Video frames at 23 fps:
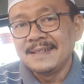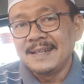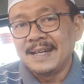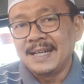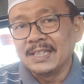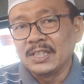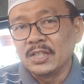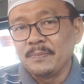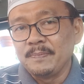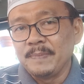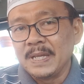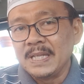
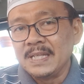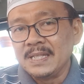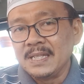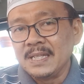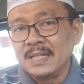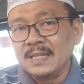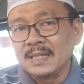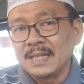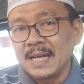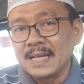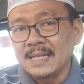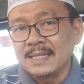atau
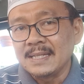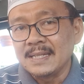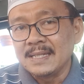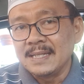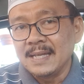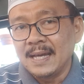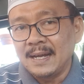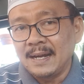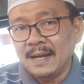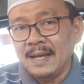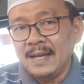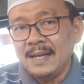pencinta
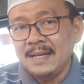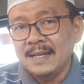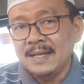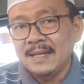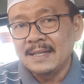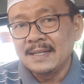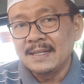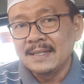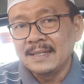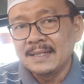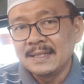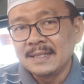sejarah
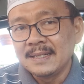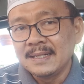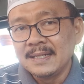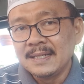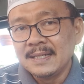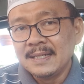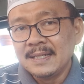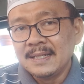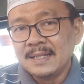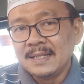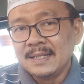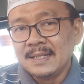
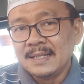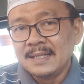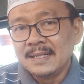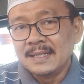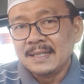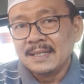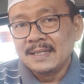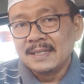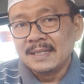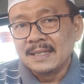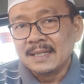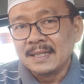
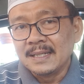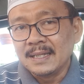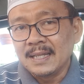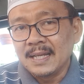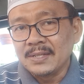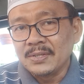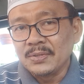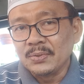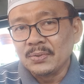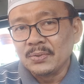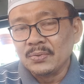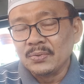
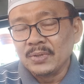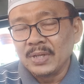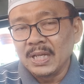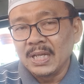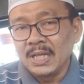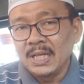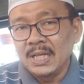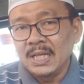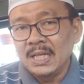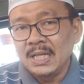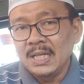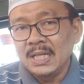kita
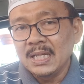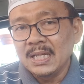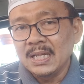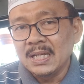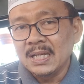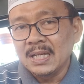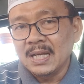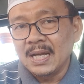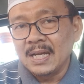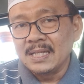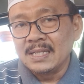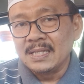syukuri
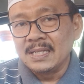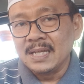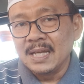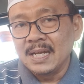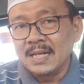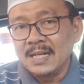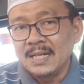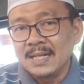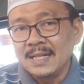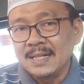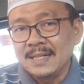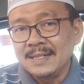
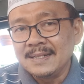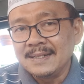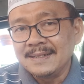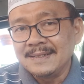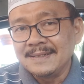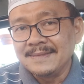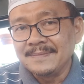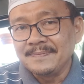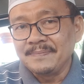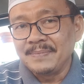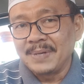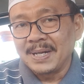kajian
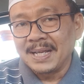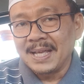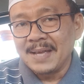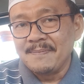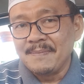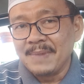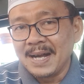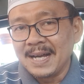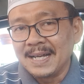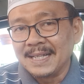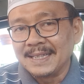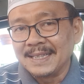
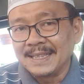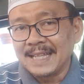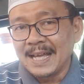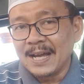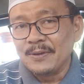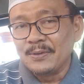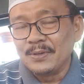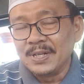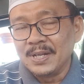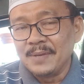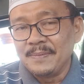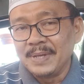perkembangan
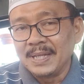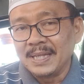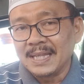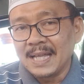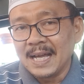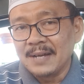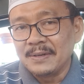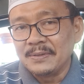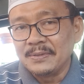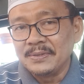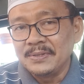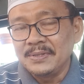tahun demi
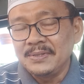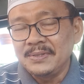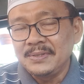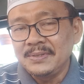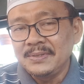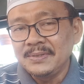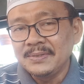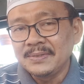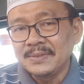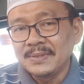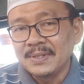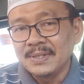tahun,
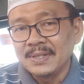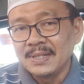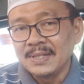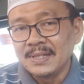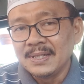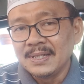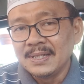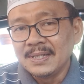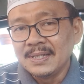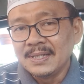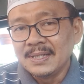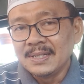
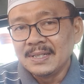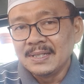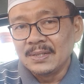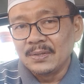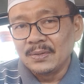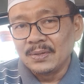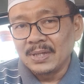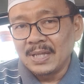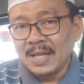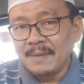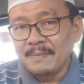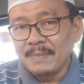
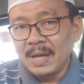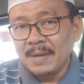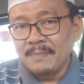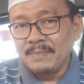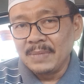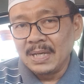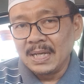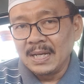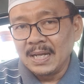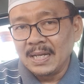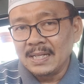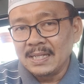terutama
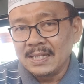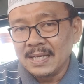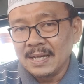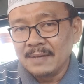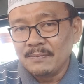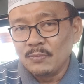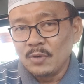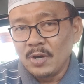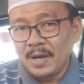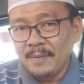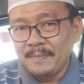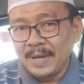
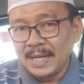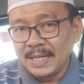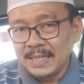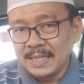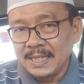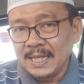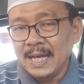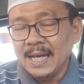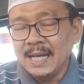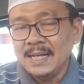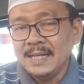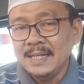miladnya
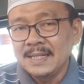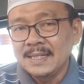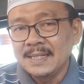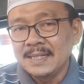Muhammadiyah